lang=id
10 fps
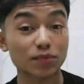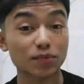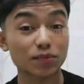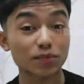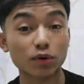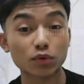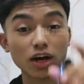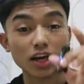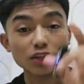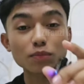nomor
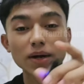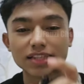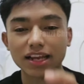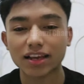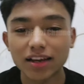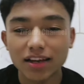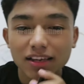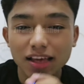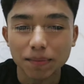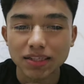dua itu basreng
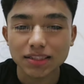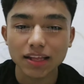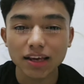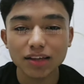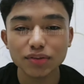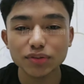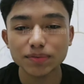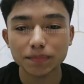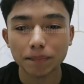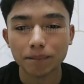ya basrengnya itu
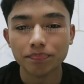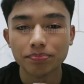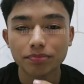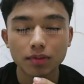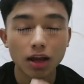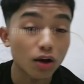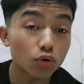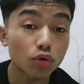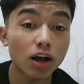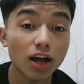
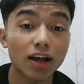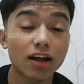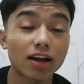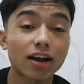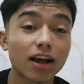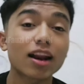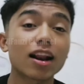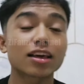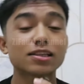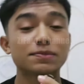aku nggak nggak ada
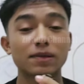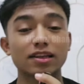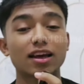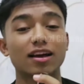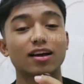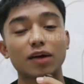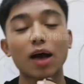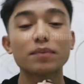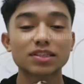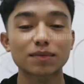lagi spillnya
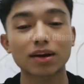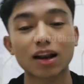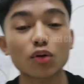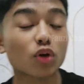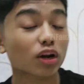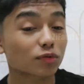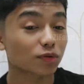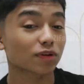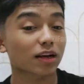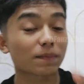habis kemarin aku kan
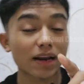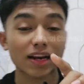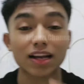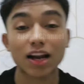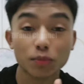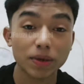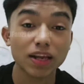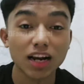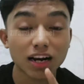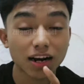kemarin kan aku
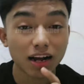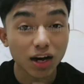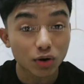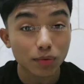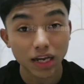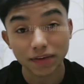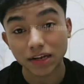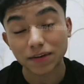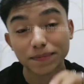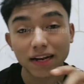pikir kan aku mau live
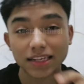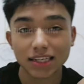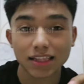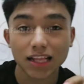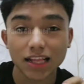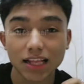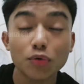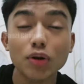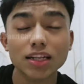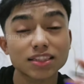kan pada saat aku
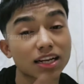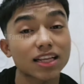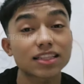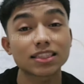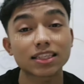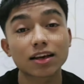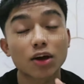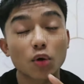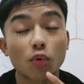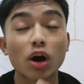udah rencanain sih
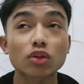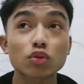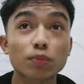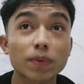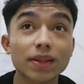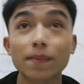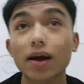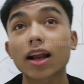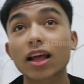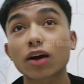waktu
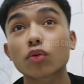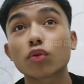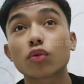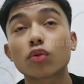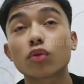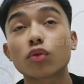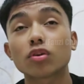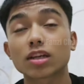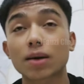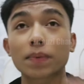pertama kali aku
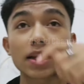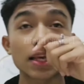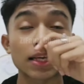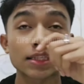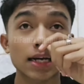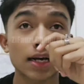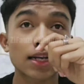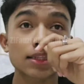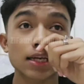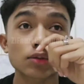nyampe di
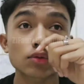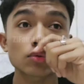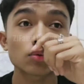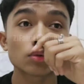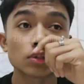Jakarta itu